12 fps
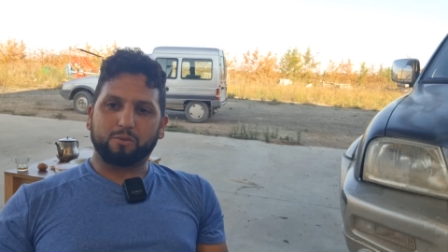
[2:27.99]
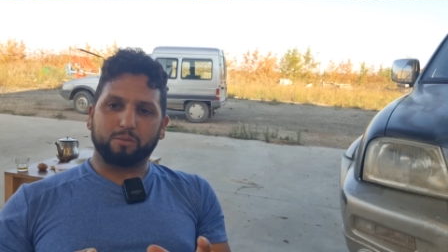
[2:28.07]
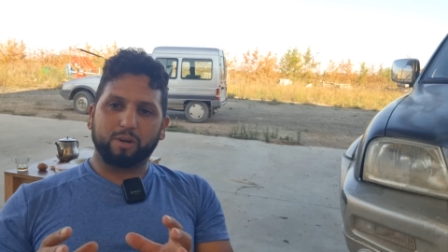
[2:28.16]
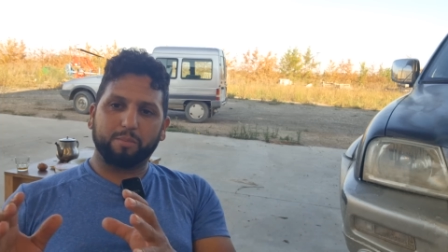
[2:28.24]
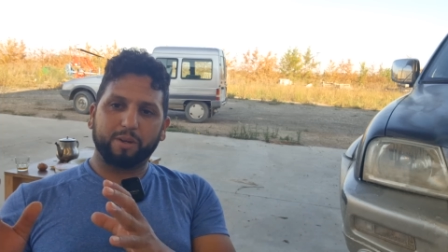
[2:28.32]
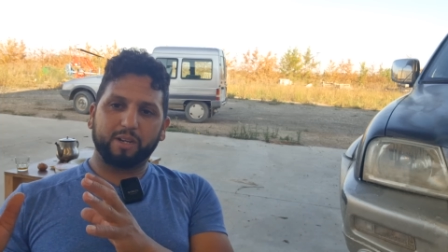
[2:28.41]

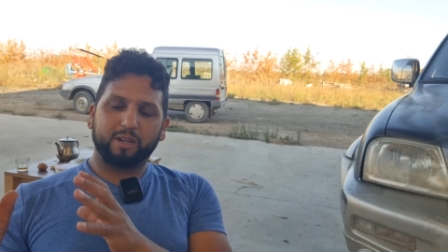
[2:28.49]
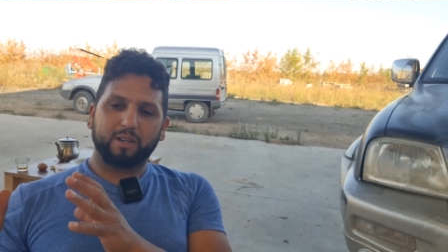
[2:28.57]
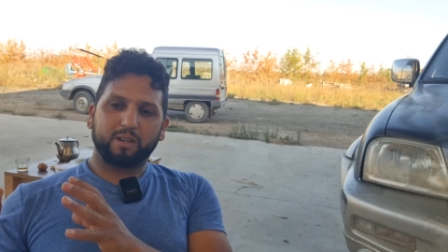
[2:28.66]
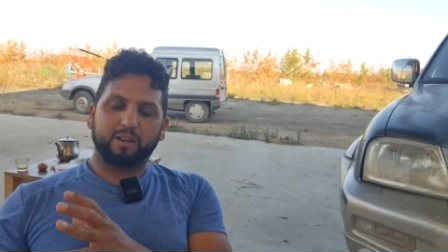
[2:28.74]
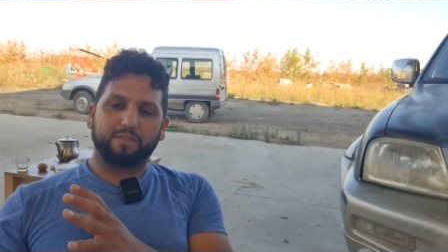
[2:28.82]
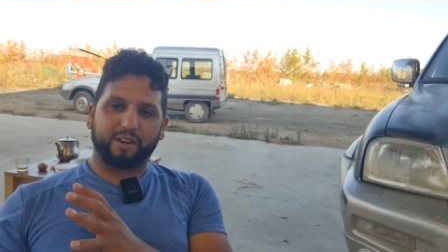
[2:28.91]
وما بين
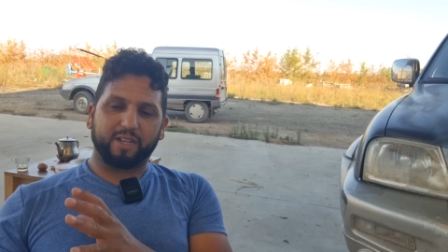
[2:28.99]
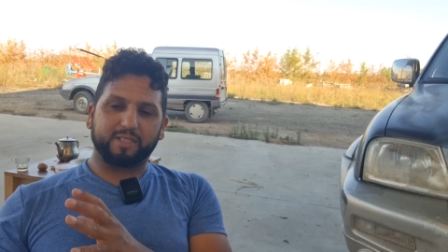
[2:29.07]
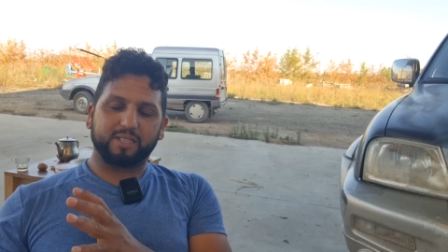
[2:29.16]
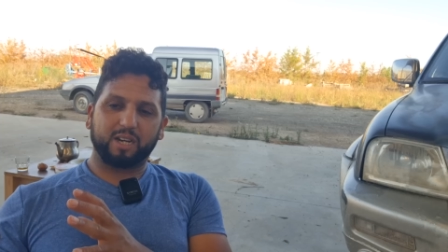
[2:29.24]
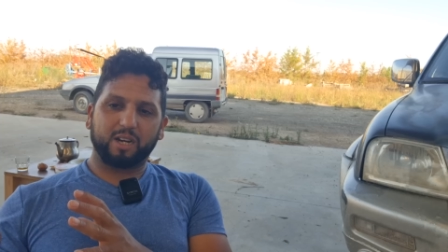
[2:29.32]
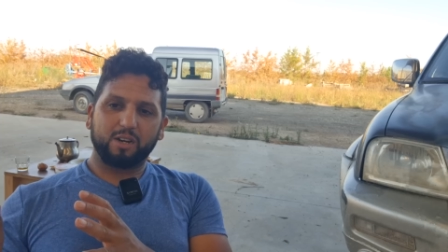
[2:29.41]

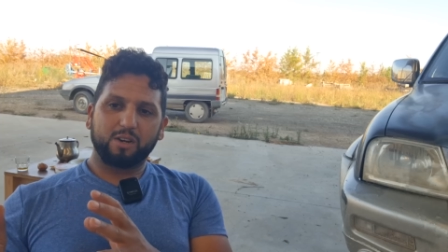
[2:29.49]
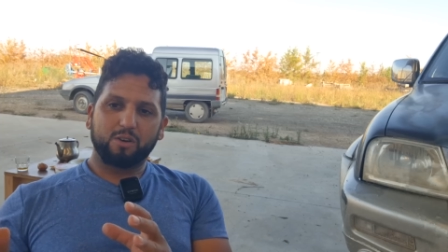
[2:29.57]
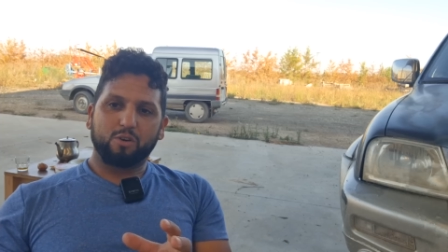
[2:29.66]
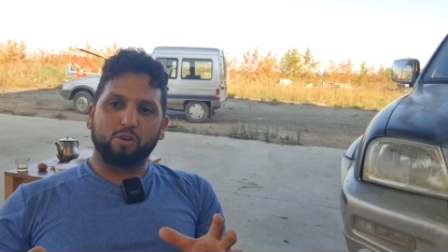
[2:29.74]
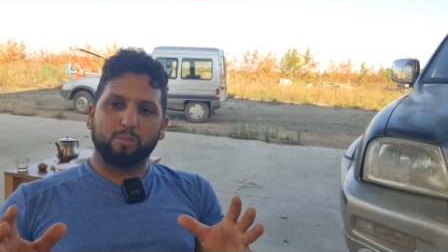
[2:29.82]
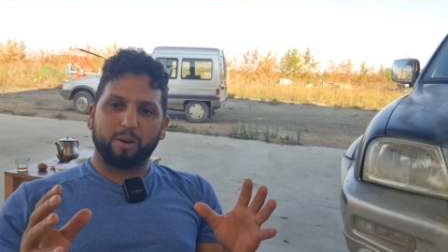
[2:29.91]
فرنسا
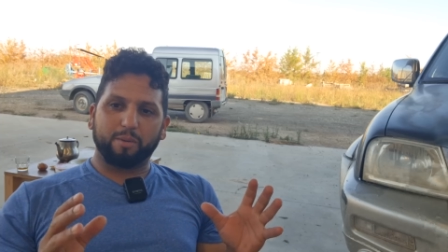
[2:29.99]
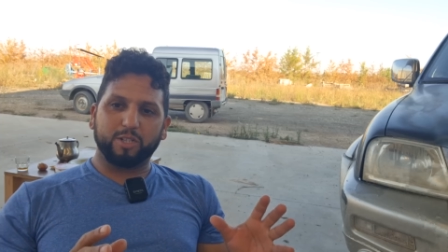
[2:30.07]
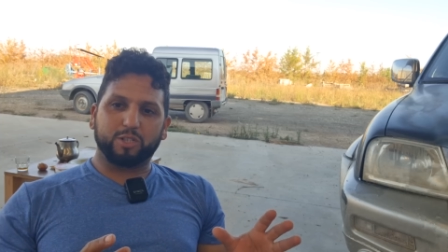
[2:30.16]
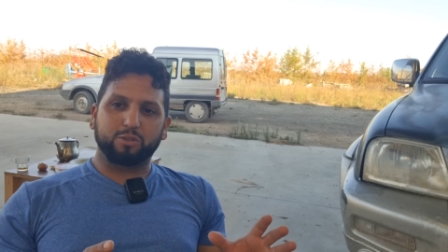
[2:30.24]
وما بين